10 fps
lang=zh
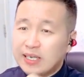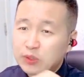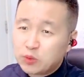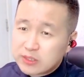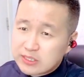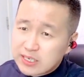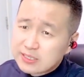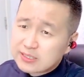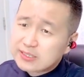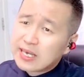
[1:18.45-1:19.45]
连续的
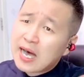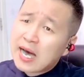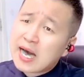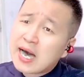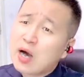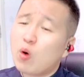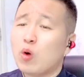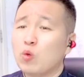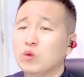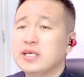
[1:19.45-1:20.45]
向下画
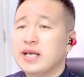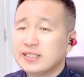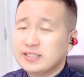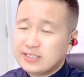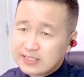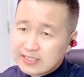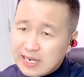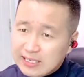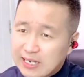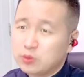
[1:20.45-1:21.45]
弧线，向
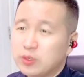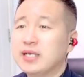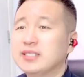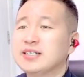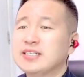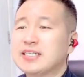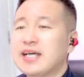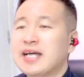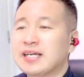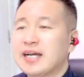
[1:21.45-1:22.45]
下的感觉，向下
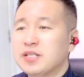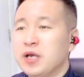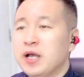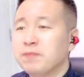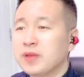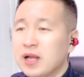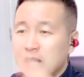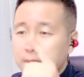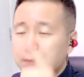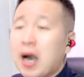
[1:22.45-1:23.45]
探的感觉。
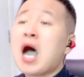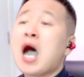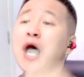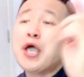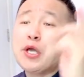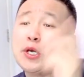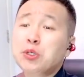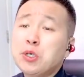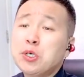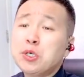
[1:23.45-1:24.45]
白
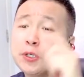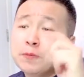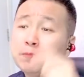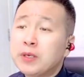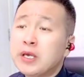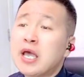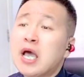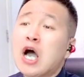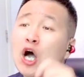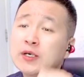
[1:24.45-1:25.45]
云
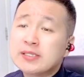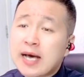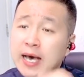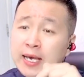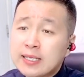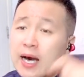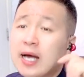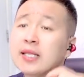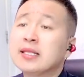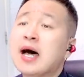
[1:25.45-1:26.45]
飘在
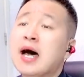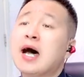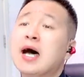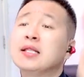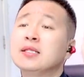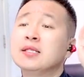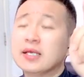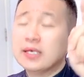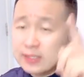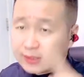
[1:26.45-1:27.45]
那蓝
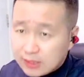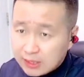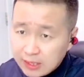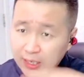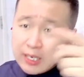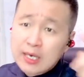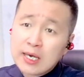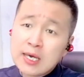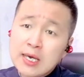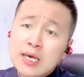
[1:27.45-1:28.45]

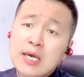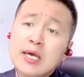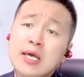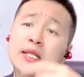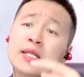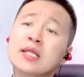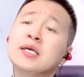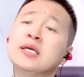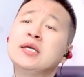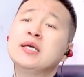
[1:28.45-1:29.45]
天
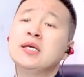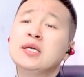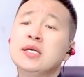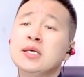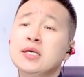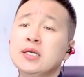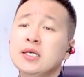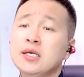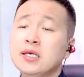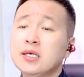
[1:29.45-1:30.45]

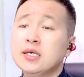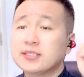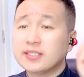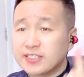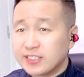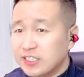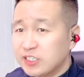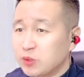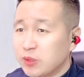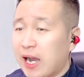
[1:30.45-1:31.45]
里，这是第
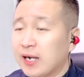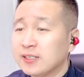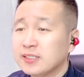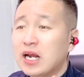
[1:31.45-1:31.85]
一句啊。